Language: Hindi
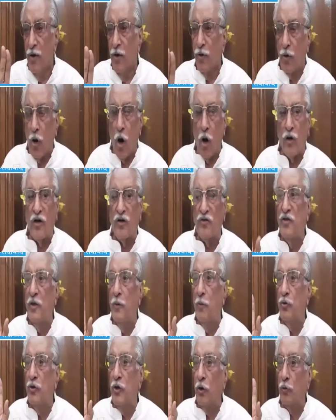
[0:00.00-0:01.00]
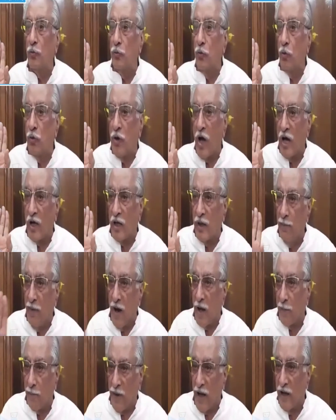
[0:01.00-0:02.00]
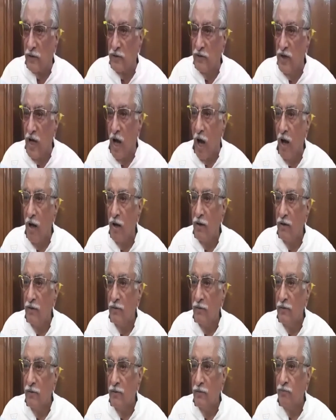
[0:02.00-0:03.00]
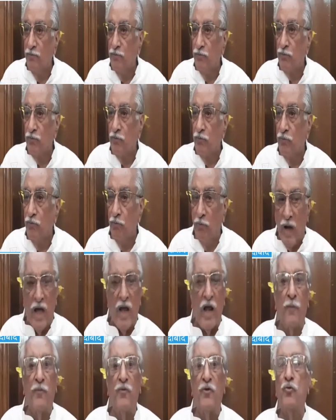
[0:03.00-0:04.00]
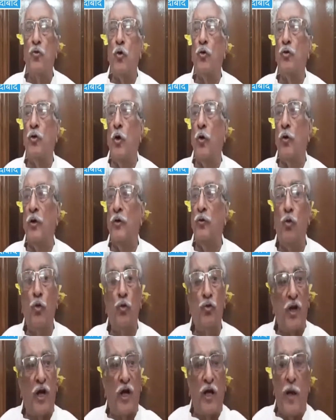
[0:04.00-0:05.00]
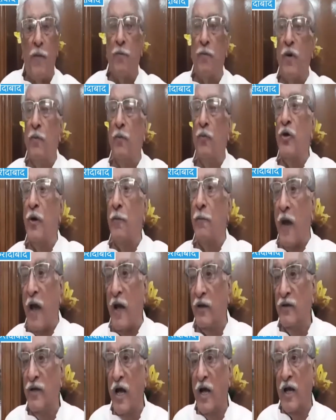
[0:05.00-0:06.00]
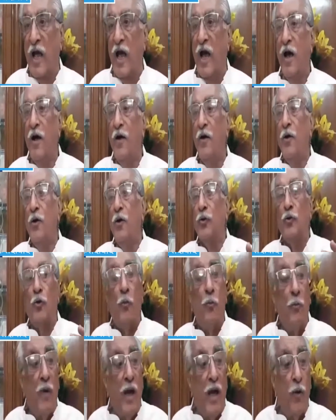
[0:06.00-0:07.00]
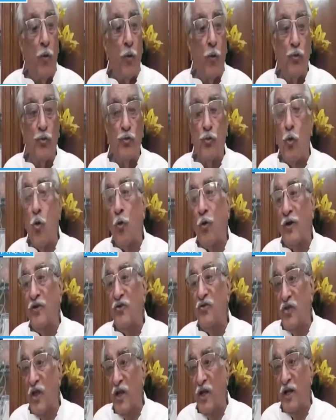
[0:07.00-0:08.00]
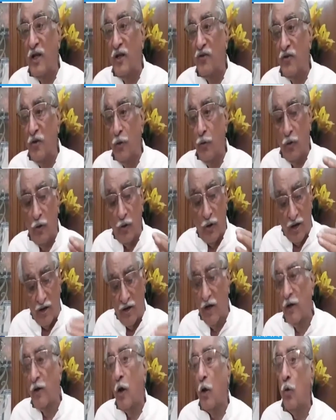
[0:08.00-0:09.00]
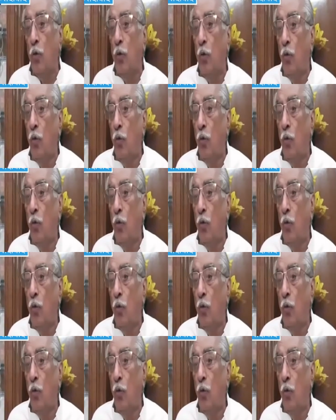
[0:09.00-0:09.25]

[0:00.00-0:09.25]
कांग्रेस ने मुझे उठा के बाहर फेंक दिया मैं अब ये सोचता हूँ कि दूसरे कैंप में मुझे फेंक दिया गया तो मैं उसको किस तरीके से हैंडल करूँ